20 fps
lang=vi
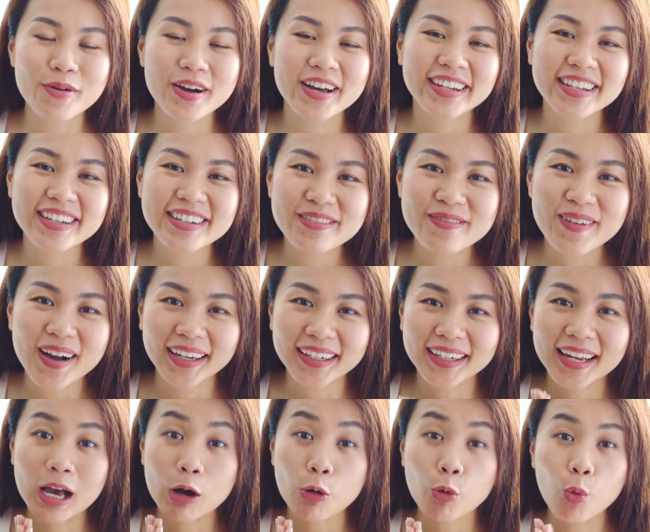còn mà như
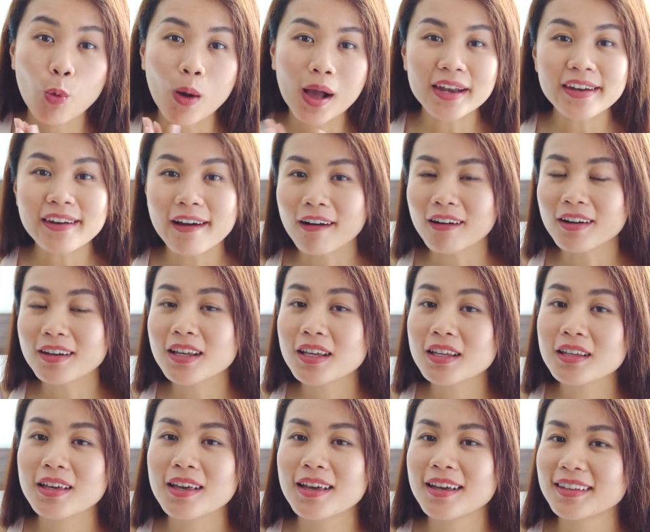bạn nào quá đói
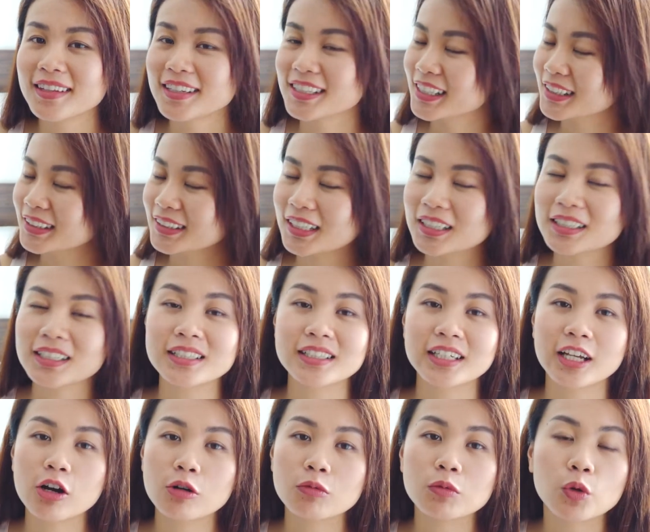đi thì chắc chắn
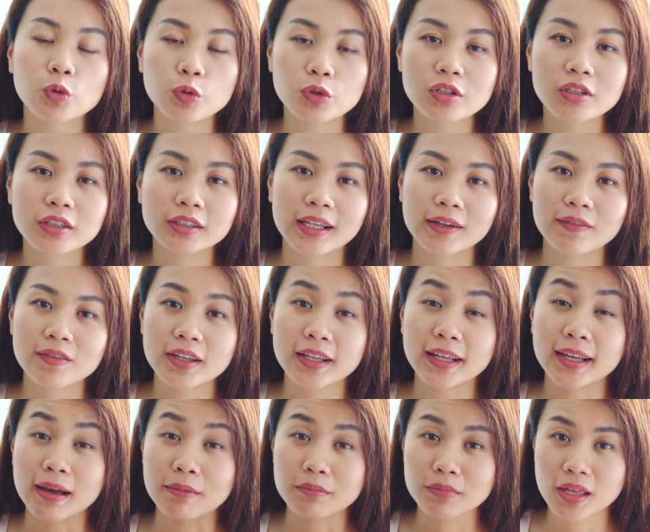là sẽ không ngủ được tại
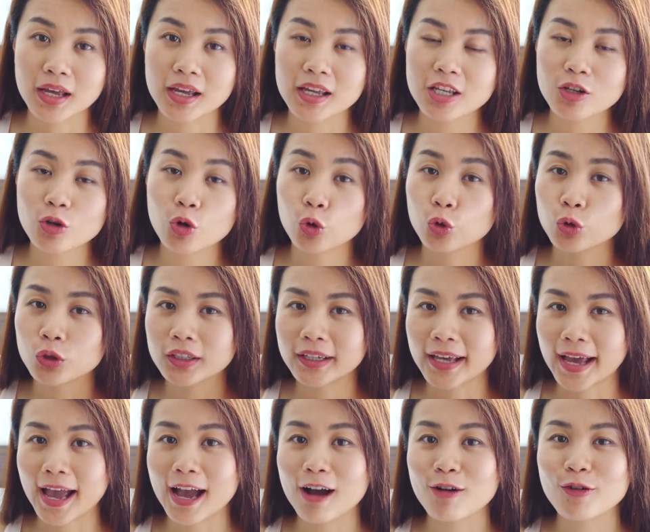vì cảm thấy cồn
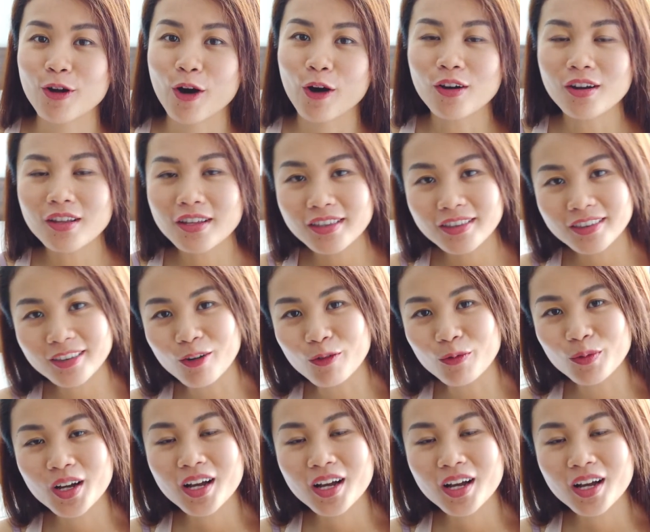cào đói liên